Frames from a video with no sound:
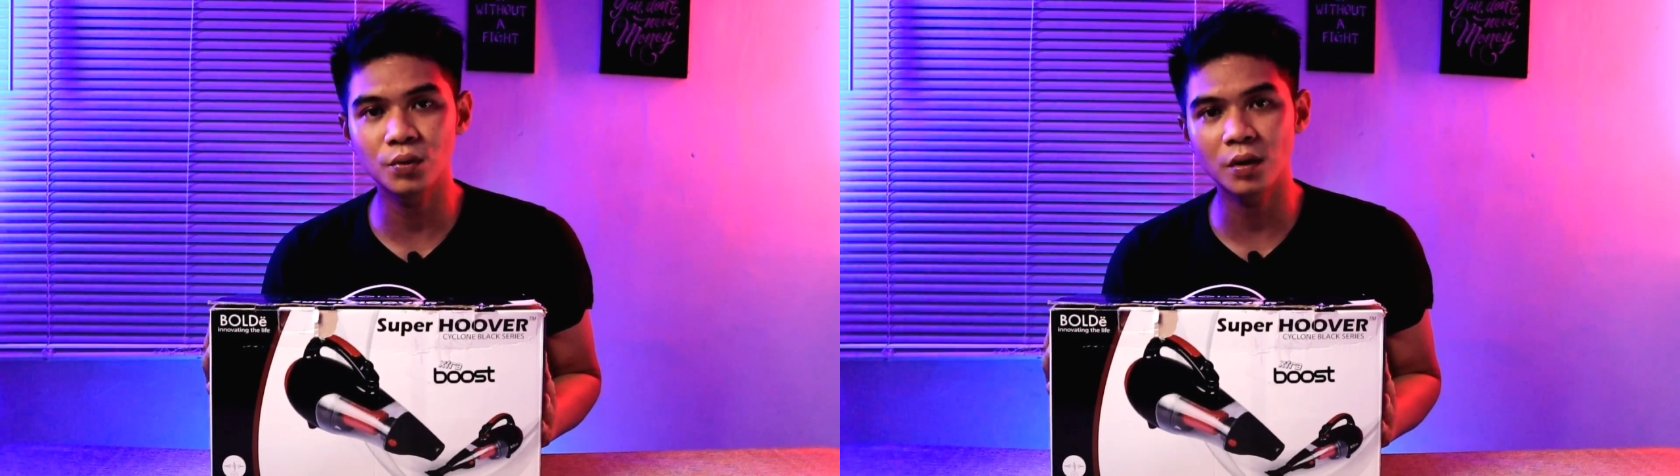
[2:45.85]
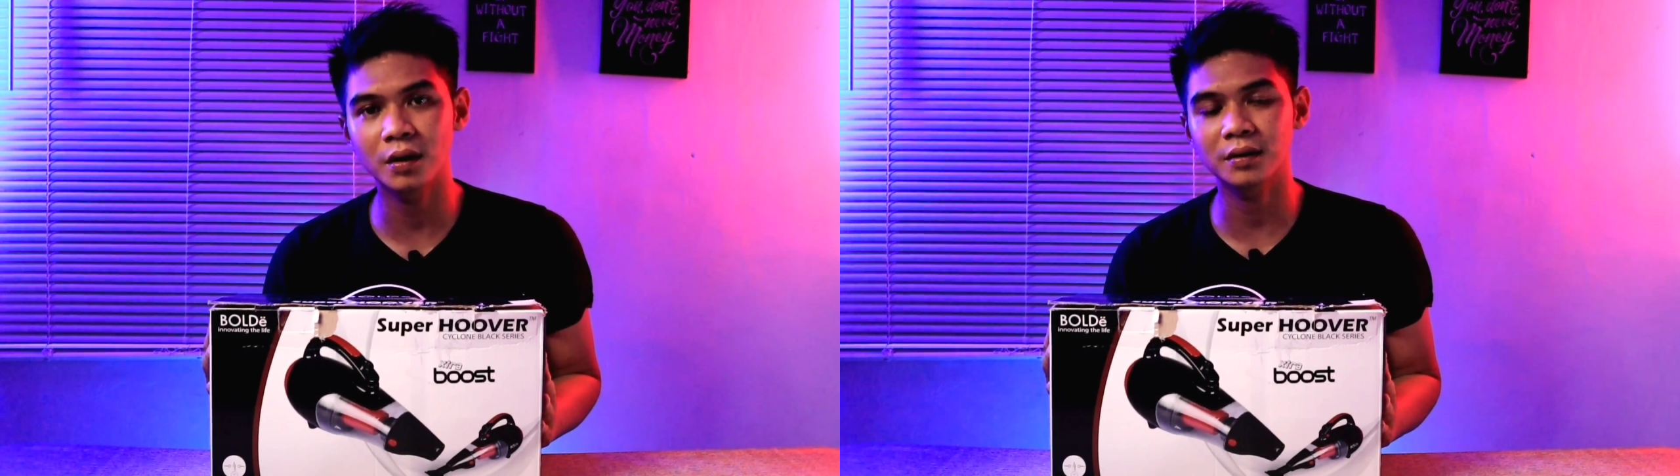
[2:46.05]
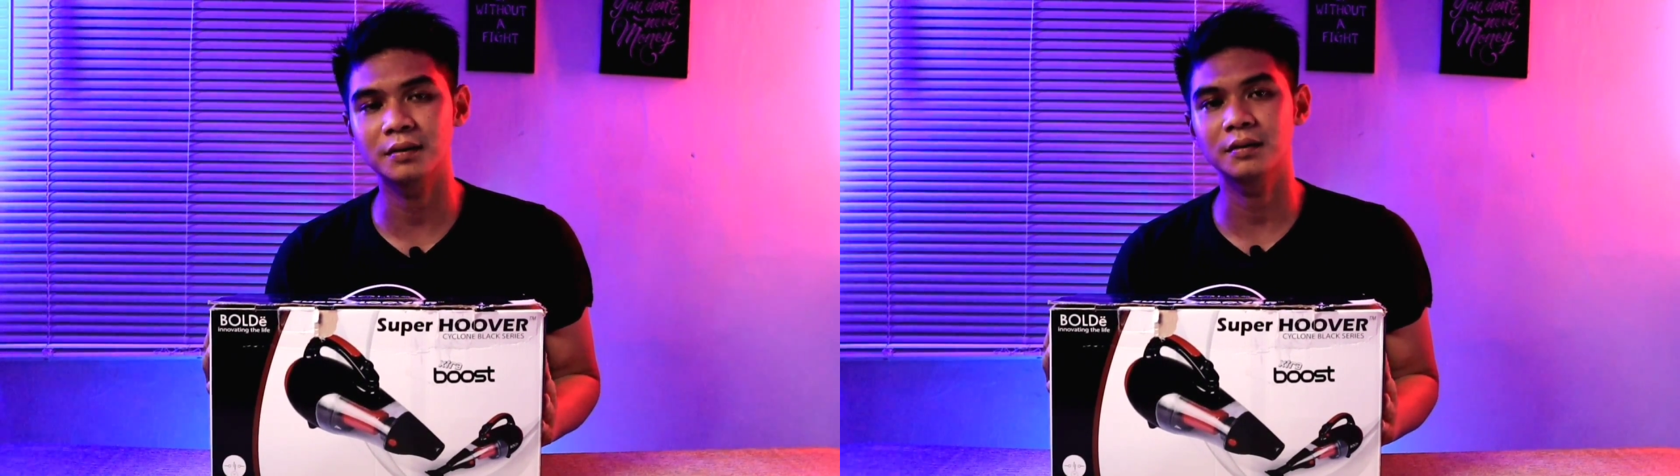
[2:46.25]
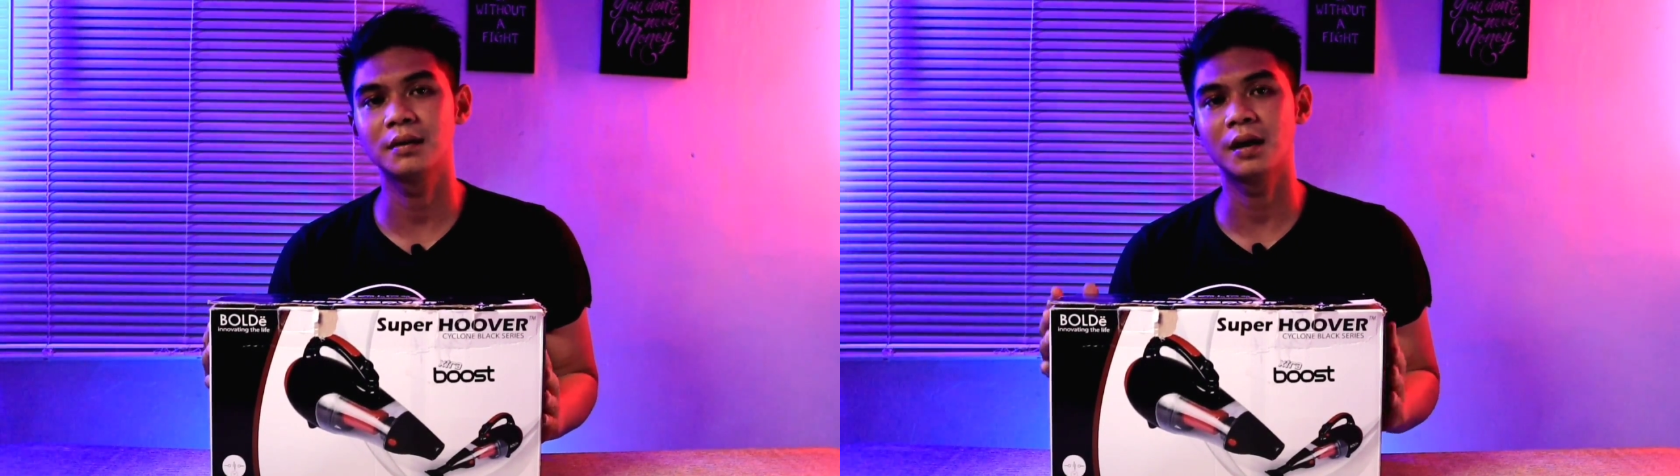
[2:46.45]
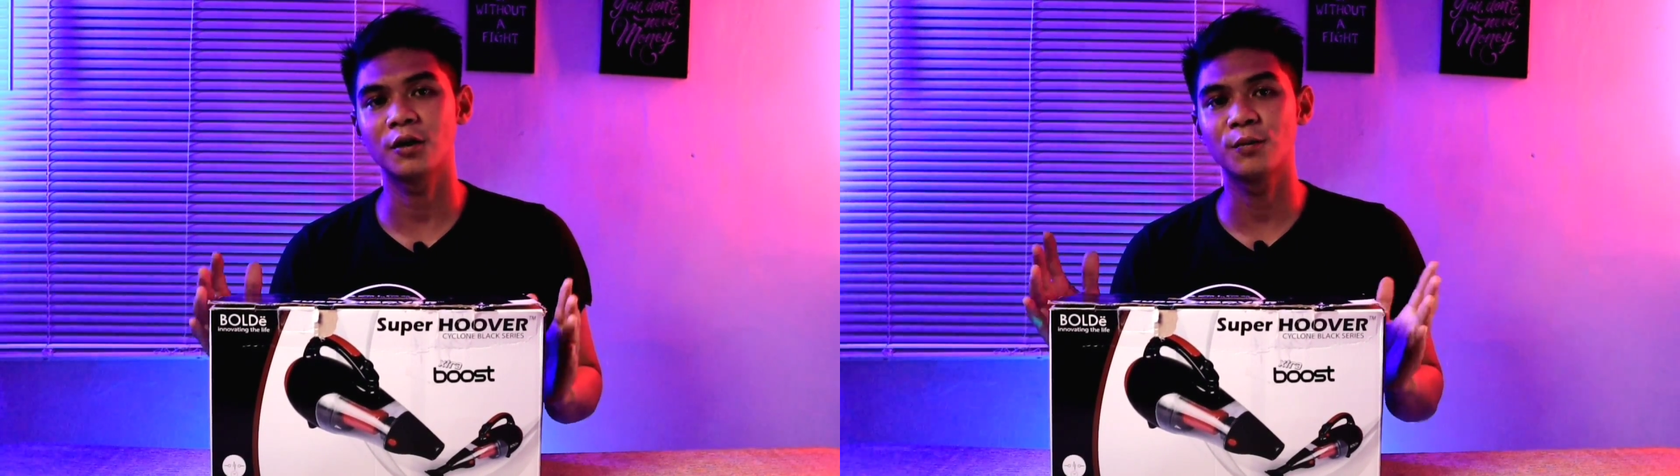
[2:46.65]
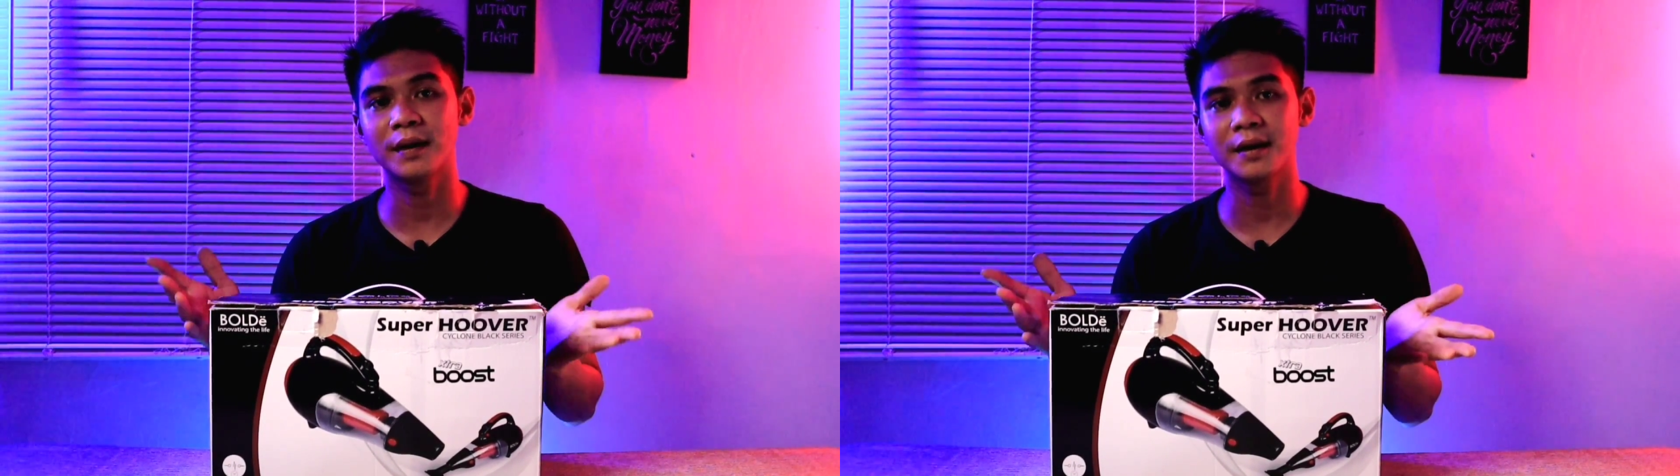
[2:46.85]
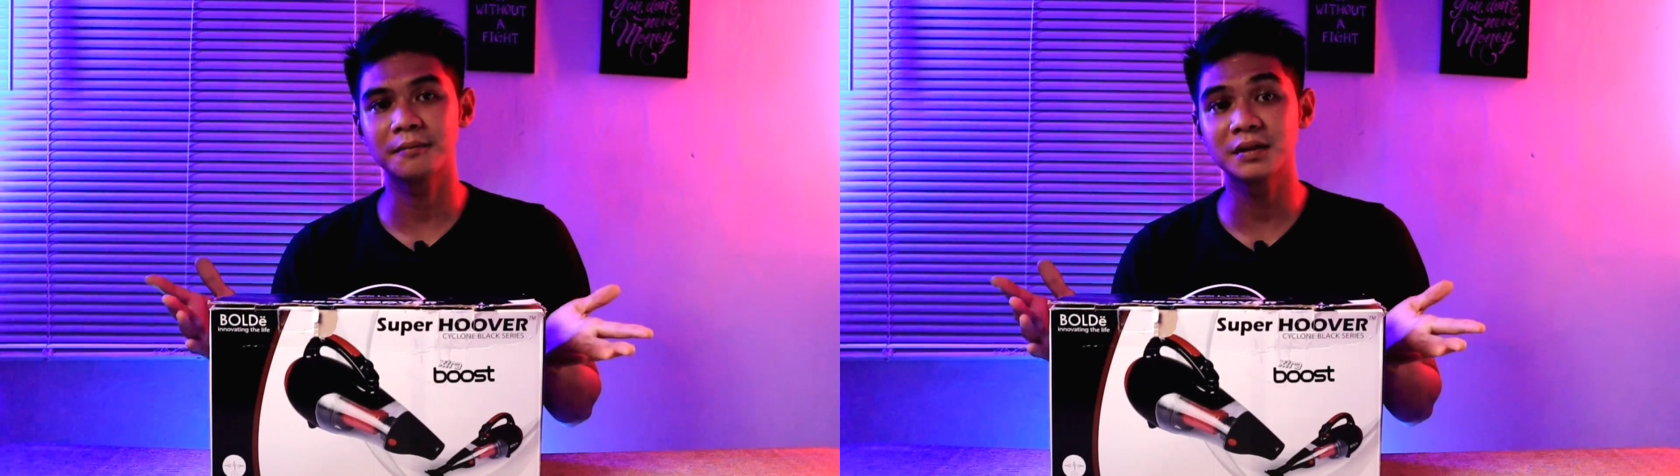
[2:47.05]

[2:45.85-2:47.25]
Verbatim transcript: watt nah, lumayan